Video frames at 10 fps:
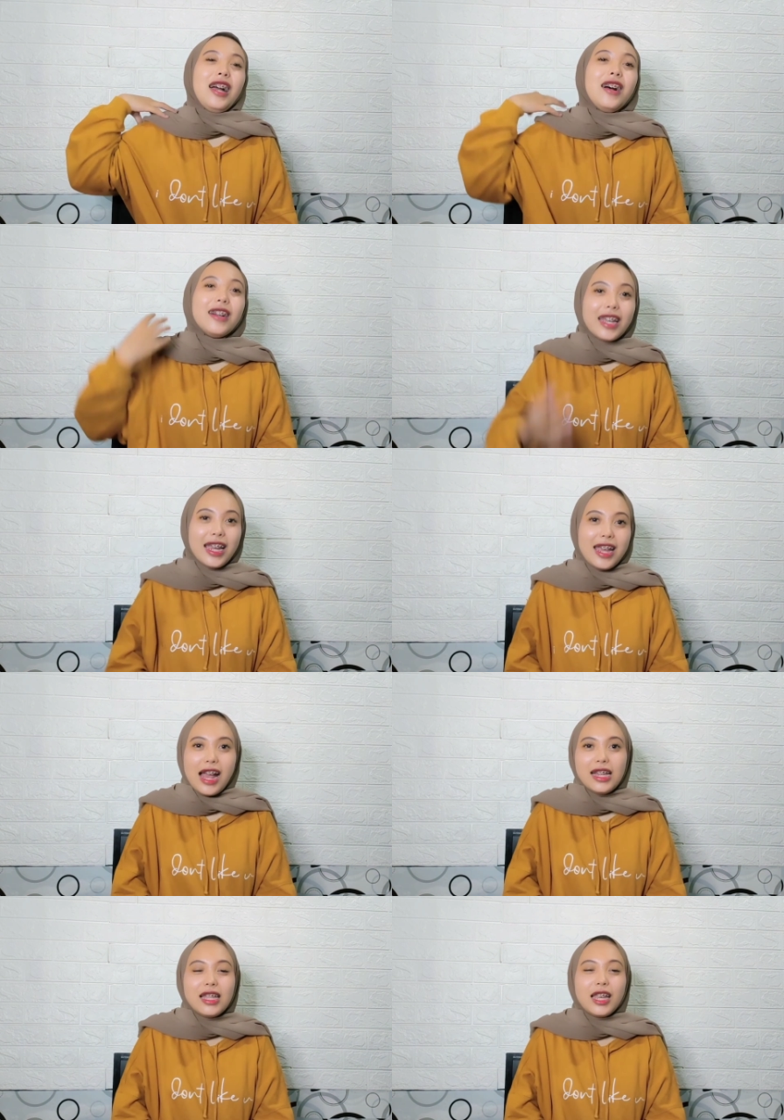Oke
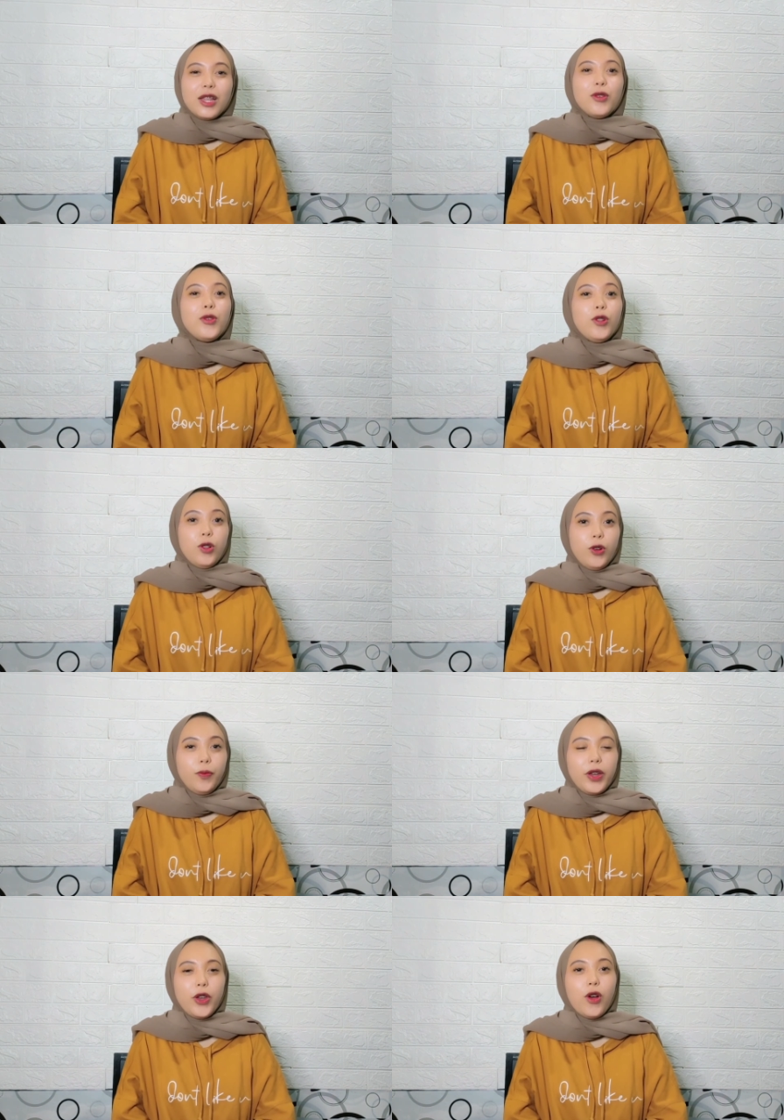guys, segitu
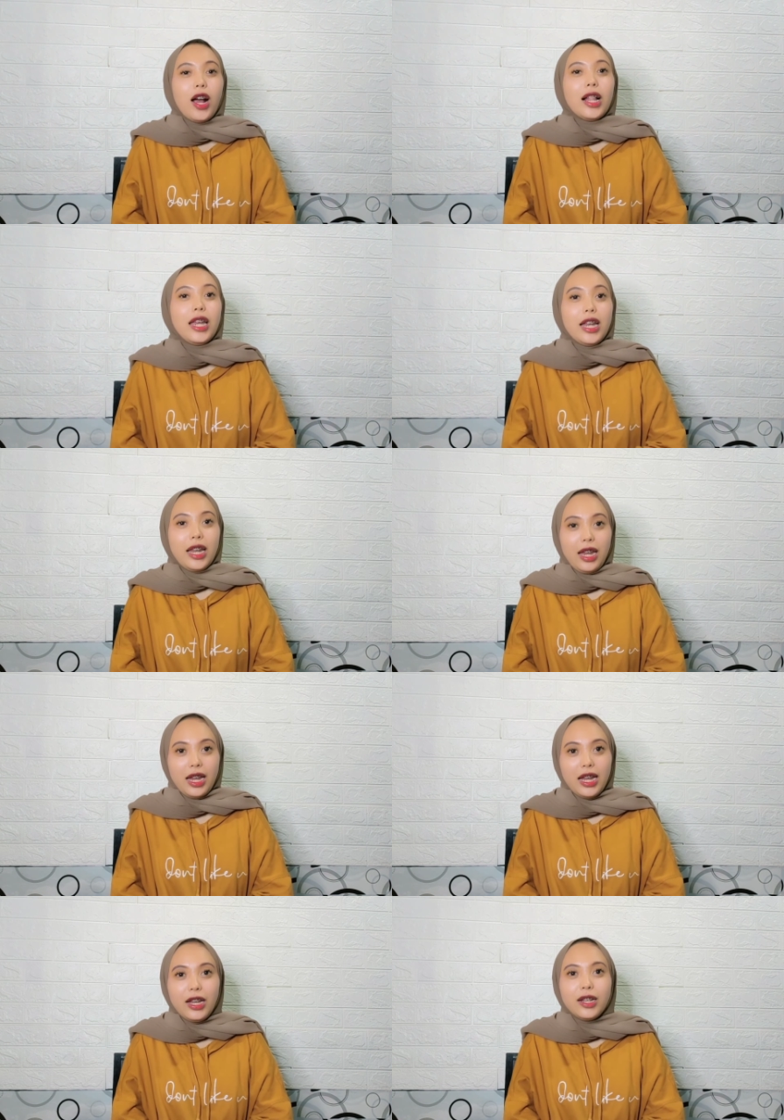dulu video kali
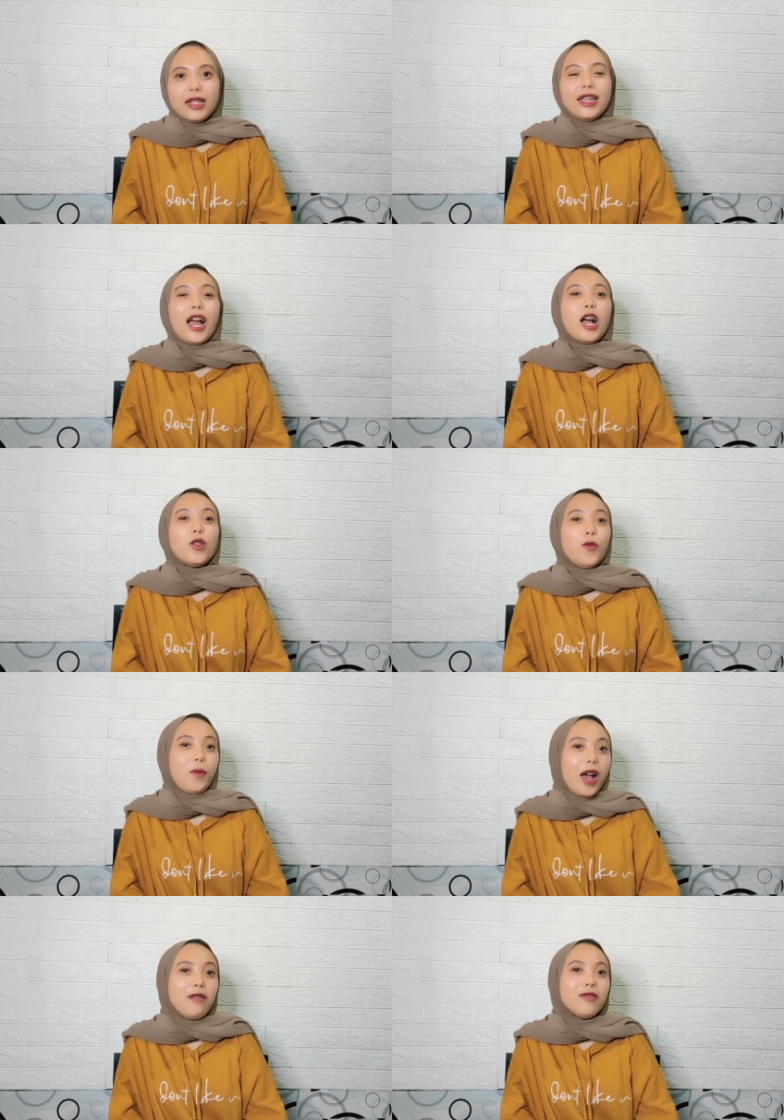ini. Jangan
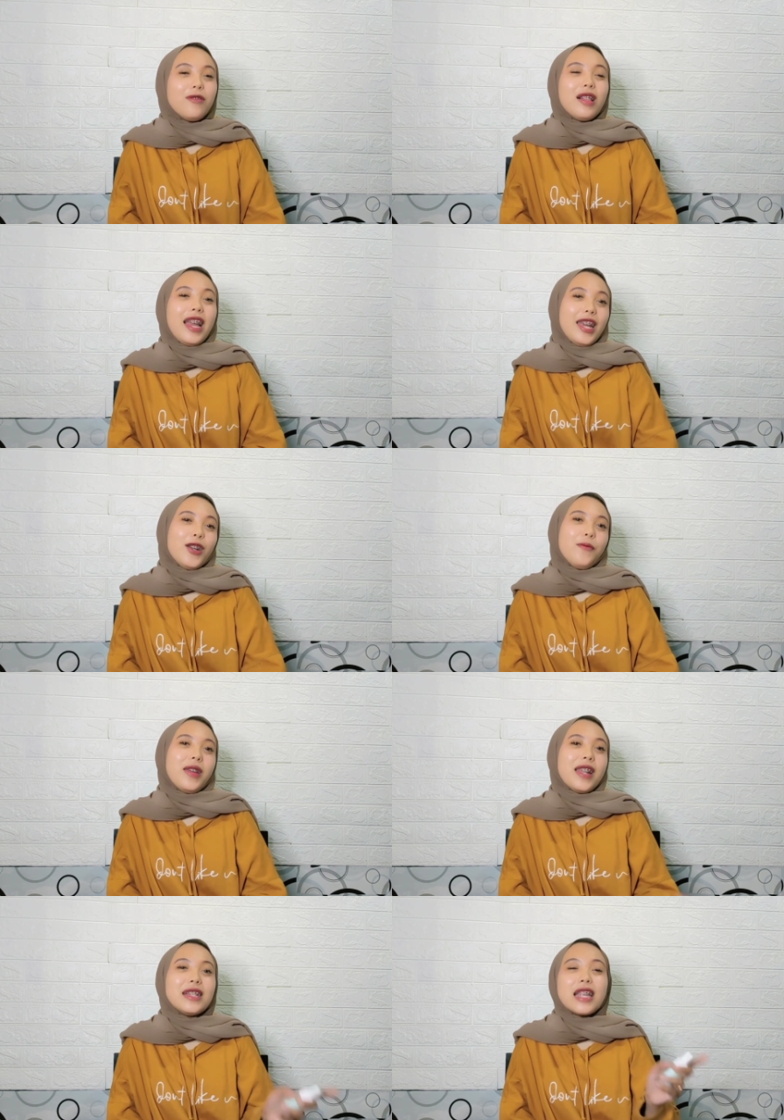lupa untuk like,
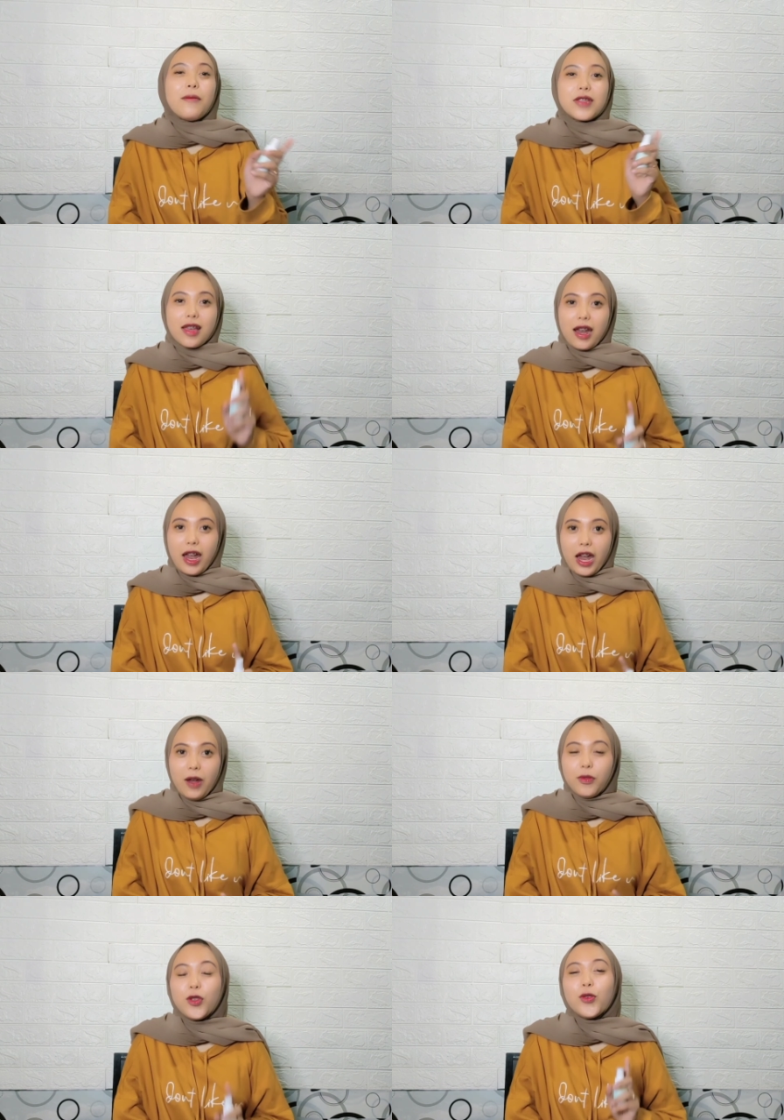comment, dan
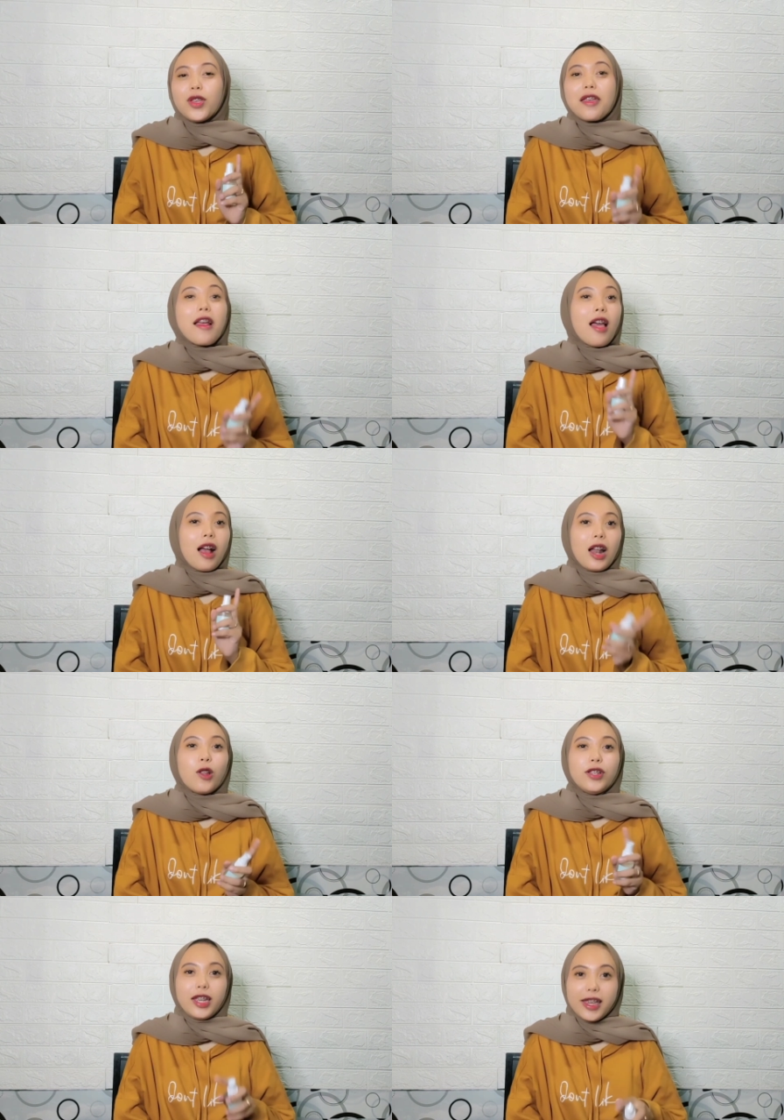subscribe. Tentunya nyalakan
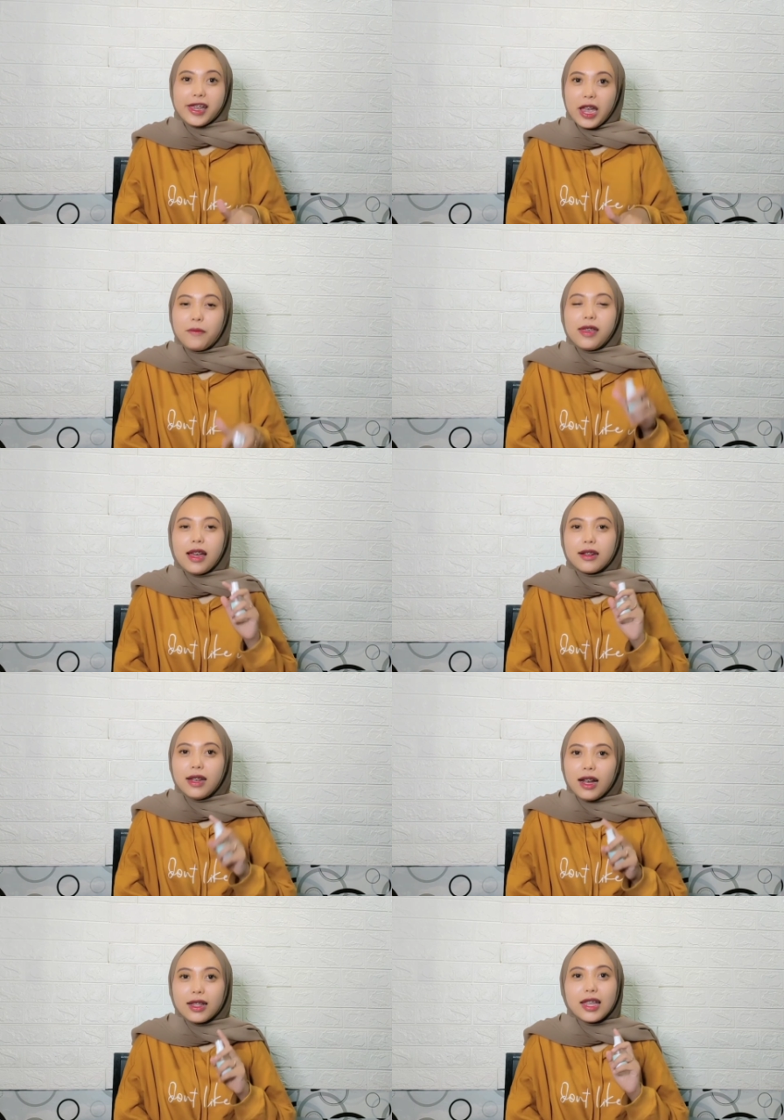loncengnya ya biar
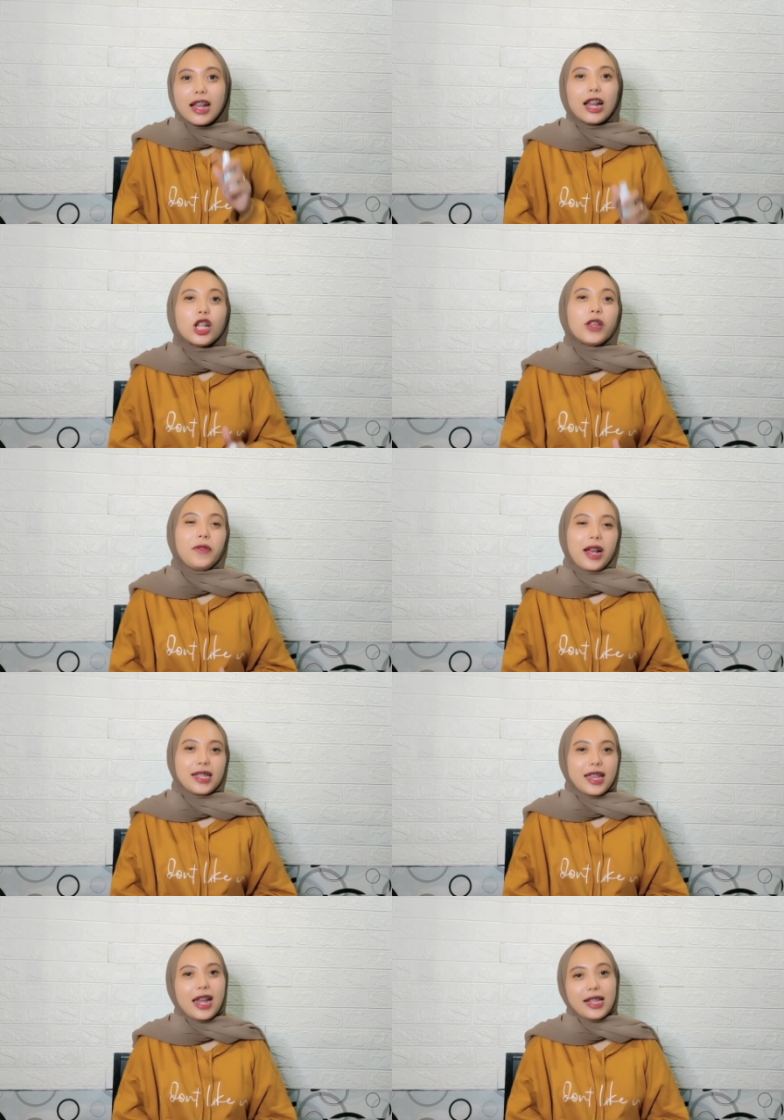gak ketinggalan
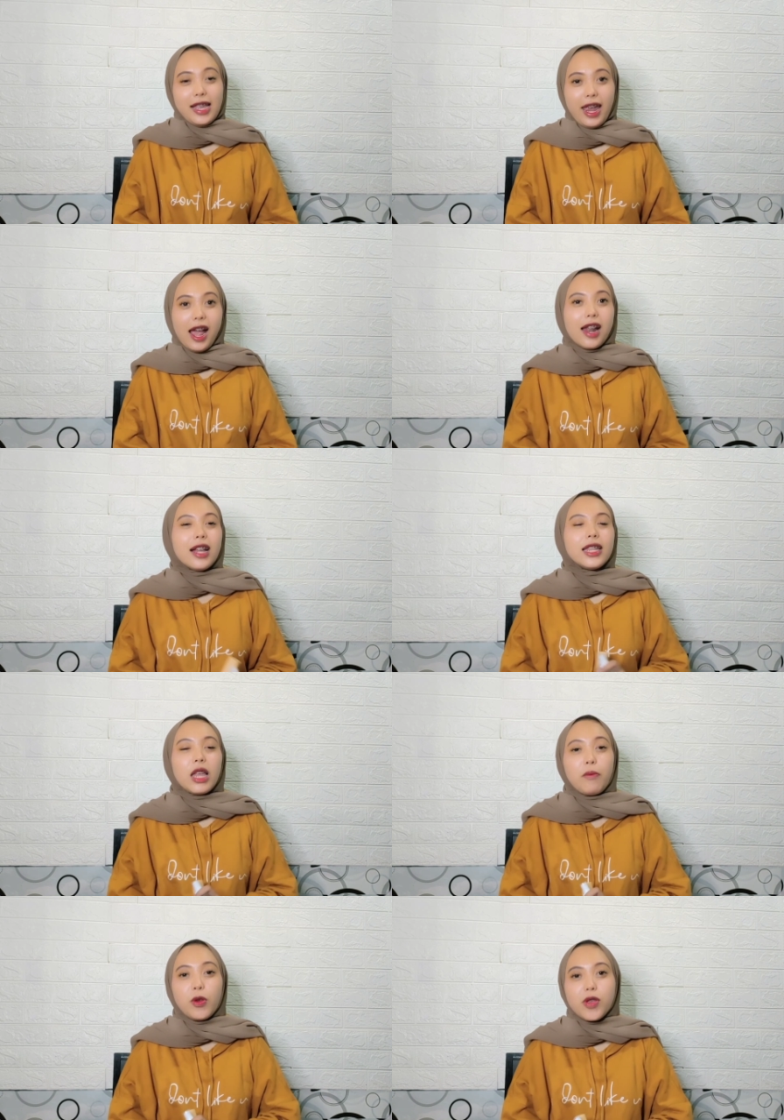notifikasi dari saya karena
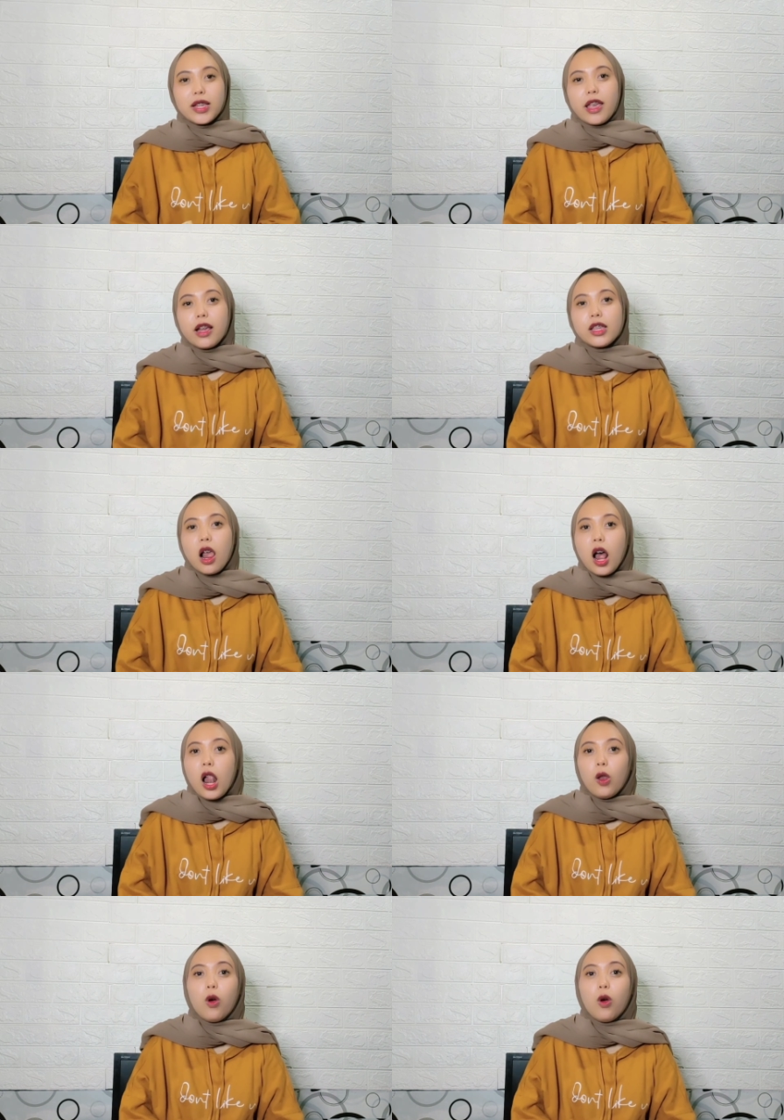setiap minggunya saya selalu